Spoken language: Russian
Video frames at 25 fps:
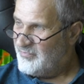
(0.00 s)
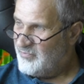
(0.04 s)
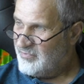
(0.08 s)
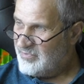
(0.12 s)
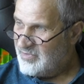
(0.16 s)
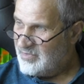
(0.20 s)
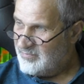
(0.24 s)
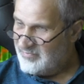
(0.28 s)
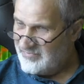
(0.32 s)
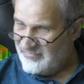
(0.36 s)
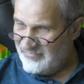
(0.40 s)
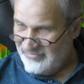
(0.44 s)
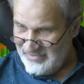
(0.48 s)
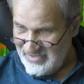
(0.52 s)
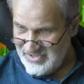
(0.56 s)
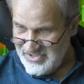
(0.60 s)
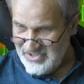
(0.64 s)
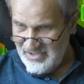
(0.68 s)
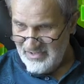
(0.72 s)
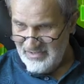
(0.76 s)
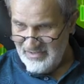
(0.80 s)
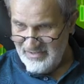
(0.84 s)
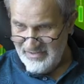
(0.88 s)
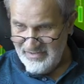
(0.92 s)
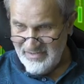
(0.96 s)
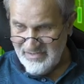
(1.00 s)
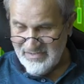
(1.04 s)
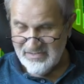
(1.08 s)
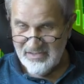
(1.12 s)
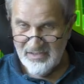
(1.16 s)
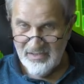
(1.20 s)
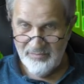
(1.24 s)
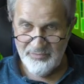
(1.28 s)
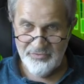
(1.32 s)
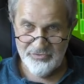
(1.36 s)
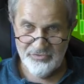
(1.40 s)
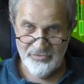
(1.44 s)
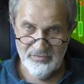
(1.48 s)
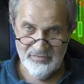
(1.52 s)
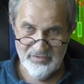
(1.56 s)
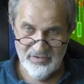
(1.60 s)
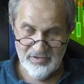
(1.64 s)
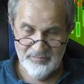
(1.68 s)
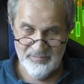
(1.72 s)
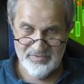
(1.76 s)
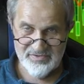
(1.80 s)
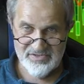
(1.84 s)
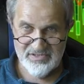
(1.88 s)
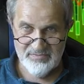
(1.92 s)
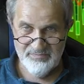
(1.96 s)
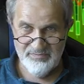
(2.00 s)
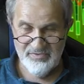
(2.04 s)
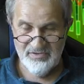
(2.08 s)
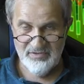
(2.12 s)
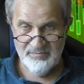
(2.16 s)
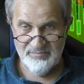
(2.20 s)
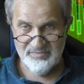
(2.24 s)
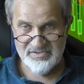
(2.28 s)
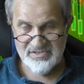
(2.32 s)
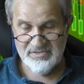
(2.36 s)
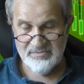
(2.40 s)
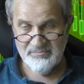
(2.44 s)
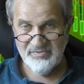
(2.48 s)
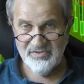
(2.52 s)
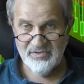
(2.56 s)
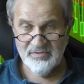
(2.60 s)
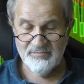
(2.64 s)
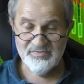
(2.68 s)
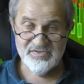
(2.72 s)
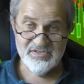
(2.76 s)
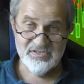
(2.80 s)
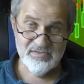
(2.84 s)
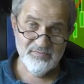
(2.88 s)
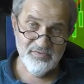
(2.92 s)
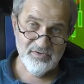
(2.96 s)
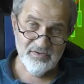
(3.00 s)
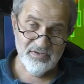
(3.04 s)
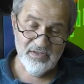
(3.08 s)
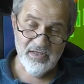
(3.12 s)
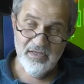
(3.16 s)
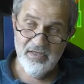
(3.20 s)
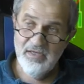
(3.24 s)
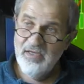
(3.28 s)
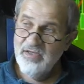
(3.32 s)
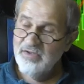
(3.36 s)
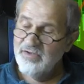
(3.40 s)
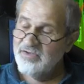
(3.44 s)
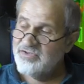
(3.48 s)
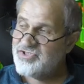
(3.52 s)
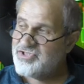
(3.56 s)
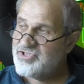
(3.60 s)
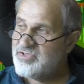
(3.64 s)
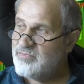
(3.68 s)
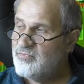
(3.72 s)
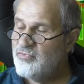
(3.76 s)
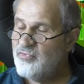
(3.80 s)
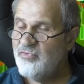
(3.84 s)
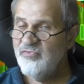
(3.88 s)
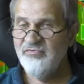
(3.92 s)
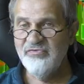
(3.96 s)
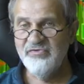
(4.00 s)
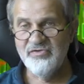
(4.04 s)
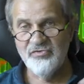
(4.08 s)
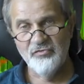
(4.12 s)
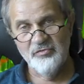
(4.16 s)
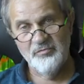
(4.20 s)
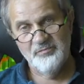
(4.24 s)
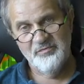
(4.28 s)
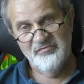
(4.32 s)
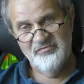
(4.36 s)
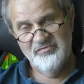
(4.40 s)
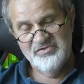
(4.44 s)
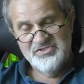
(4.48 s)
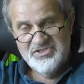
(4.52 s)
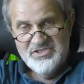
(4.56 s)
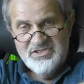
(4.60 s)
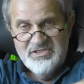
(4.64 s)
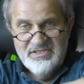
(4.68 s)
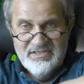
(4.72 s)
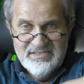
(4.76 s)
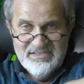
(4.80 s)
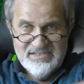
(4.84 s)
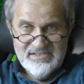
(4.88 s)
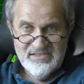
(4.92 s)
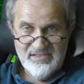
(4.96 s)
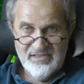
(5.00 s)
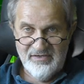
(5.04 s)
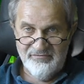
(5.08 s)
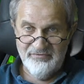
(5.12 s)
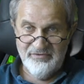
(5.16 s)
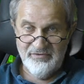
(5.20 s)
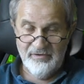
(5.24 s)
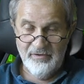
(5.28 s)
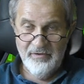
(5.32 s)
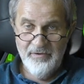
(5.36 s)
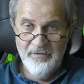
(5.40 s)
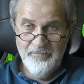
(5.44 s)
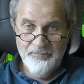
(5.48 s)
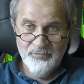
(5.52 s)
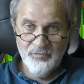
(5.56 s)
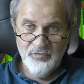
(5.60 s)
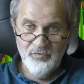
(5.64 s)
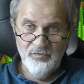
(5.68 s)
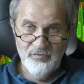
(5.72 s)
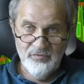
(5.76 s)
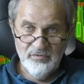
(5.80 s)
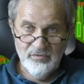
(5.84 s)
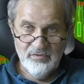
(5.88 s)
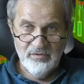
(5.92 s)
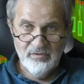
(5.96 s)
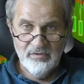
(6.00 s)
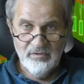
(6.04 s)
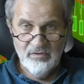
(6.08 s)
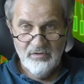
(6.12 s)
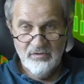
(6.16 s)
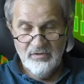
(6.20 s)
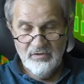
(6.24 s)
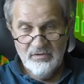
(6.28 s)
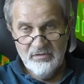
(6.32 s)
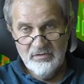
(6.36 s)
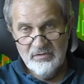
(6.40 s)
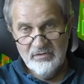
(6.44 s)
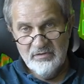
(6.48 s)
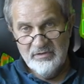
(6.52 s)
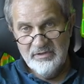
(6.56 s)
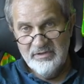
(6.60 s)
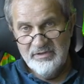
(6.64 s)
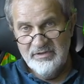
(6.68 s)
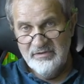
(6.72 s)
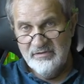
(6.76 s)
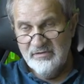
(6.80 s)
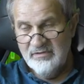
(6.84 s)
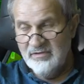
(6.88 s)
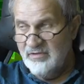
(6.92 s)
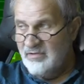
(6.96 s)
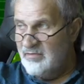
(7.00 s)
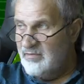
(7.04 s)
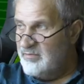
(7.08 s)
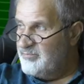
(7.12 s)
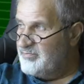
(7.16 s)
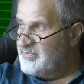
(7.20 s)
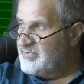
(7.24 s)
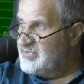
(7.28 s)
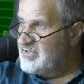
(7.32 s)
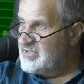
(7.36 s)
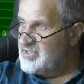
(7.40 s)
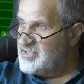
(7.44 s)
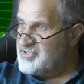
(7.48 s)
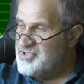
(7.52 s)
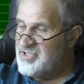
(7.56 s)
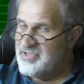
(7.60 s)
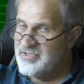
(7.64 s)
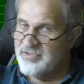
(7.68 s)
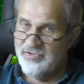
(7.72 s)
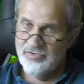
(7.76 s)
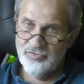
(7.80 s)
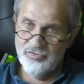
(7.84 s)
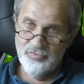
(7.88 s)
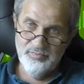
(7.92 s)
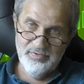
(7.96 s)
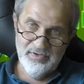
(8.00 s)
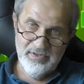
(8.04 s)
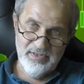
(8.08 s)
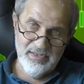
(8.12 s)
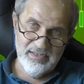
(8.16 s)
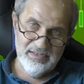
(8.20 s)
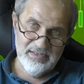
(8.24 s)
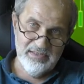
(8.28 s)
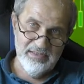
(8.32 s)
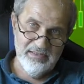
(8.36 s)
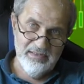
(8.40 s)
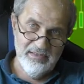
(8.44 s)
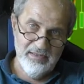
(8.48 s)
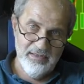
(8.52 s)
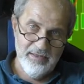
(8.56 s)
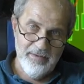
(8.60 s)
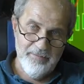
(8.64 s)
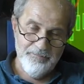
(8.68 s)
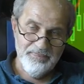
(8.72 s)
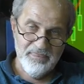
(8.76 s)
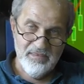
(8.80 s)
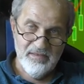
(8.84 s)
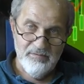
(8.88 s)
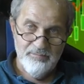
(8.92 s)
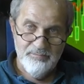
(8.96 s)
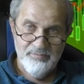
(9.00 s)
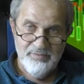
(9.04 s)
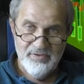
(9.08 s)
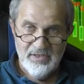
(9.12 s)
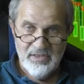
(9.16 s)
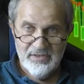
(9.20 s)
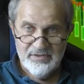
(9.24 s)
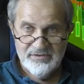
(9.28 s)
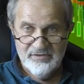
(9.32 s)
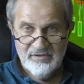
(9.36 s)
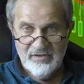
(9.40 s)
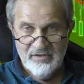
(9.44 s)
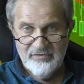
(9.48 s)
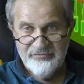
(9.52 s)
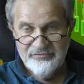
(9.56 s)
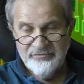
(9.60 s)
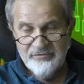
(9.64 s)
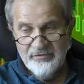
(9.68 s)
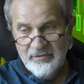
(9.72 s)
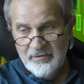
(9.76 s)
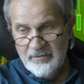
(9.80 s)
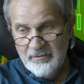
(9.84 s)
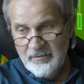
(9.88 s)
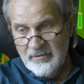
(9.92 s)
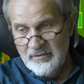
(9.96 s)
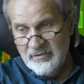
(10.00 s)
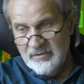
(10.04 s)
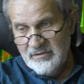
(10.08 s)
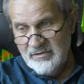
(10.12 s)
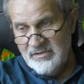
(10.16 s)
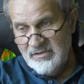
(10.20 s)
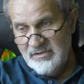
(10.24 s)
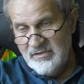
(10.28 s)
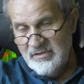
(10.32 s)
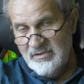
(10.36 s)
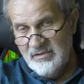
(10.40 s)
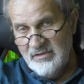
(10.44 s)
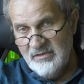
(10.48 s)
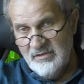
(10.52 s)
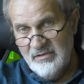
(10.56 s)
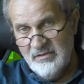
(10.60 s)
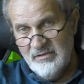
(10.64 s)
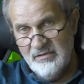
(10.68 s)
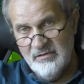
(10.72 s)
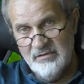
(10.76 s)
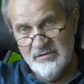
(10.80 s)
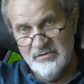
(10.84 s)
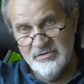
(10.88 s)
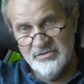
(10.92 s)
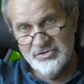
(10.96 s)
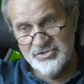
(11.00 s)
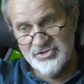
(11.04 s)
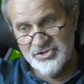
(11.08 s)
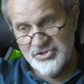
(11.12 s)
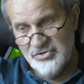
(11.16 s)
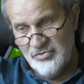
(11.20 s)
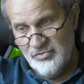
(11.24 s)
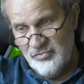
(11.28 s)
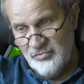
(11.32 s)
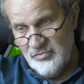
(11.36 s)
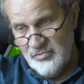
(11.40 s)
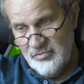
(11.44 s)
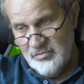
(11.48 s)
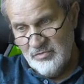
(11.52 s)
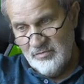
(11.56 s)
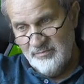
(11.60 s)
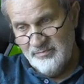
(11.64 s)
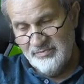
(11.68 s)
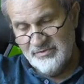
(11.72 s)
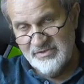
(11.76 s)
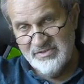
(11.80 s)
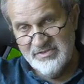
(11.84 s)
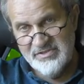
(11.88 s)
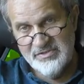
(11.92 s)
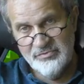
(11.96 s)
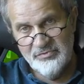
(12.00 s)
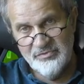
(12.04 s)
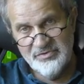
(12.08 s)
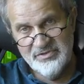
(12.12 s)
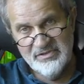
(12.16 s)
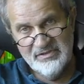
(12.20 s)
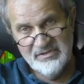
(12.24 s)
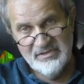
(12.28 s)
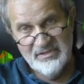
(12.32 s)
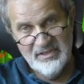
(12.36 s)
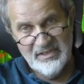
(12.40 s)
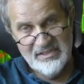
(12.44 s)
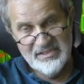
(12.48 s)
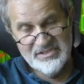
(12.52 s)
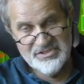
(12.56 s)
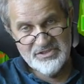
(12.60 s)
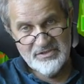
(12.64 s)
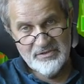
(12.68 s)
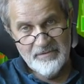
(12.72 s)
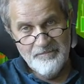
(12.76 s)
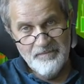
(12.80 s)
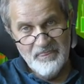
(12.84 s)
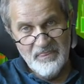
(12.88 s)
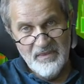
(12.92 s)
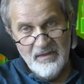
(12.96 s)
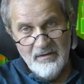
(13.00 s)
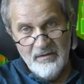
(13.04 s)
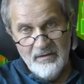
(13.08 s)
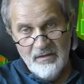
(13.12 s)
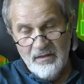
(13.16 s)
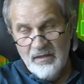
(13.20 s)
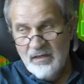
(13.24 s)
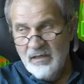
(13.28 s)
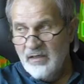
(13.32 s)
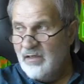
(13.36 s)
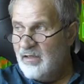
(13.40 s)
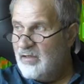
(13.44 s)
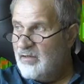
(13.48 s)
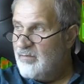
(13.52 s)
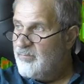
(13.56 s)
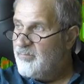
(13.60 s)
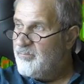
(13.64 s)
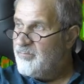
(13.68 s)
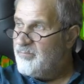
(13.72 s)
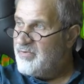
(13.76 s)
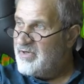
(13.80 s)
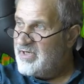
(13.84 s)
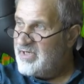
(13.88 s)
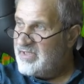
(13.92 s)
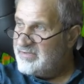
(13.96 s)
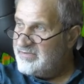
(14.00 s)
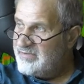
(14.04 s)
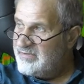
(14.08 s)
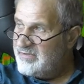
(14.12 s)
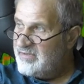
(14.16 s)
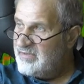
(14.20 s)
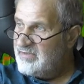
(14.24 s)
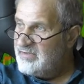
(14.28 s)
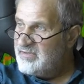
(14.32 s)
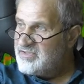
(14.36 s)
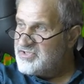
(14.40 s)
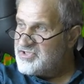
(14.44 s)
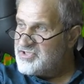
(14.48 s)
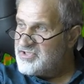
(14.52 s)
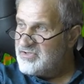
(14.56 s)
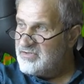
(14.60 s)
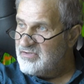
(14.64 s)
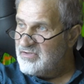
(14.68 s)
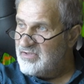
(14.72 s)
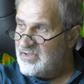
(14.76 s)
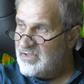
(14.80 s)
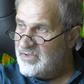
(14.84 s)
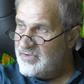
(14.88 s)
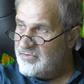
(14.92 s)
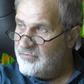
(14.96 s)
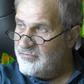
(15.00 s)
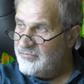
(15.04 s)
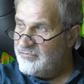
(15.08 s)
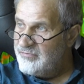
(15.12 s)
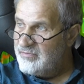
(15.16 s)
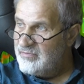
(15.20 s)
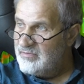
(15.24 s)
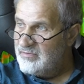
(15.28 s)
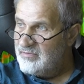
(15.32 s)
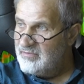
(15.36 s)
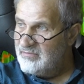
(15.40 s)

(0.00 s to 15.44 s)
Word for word: ну, как бы вначале резко, а потом так постепенно, постепенно, постепенно. К чему ведет повышение ставки? Ну, это подорожание рубля для банков. И что происходит дальше? А, банки начинают